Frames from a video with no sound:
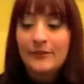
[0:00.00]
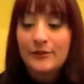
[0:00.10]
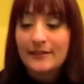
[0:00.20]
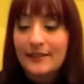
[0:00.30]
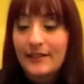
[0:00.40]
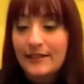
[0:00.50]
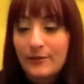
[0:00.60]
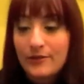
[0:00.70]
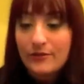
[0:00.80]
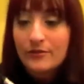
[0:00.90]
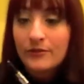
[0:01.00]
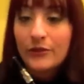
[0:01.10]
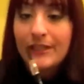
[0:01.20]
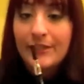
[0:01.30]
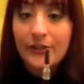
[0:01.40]
È dotata anche di questo
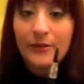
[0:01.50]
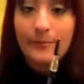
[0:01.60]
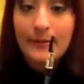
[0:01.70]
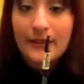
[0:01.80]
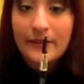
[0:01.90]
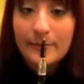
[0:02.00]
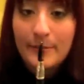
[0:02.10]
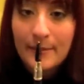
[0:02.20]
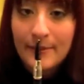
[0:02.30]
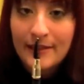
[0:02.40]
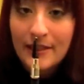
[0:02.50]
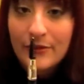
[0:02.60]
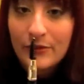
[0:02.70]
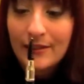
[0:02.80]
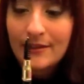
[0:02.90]
scovolino per
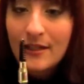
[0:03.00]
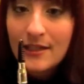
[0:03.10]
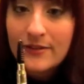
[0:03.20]
permettervi un'alta